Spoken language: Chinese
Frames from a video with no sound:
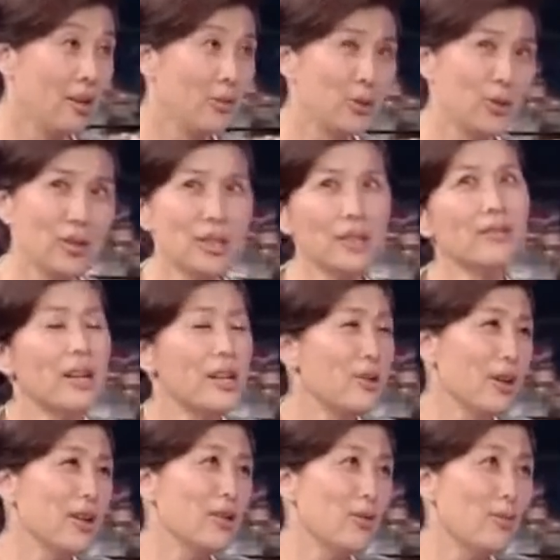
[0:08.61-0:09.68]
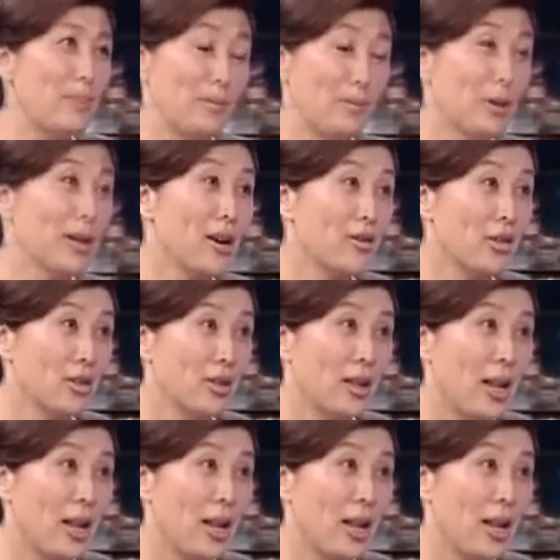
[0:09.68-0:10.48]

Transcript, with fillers: 我觉得这完全是就是本末倒置了。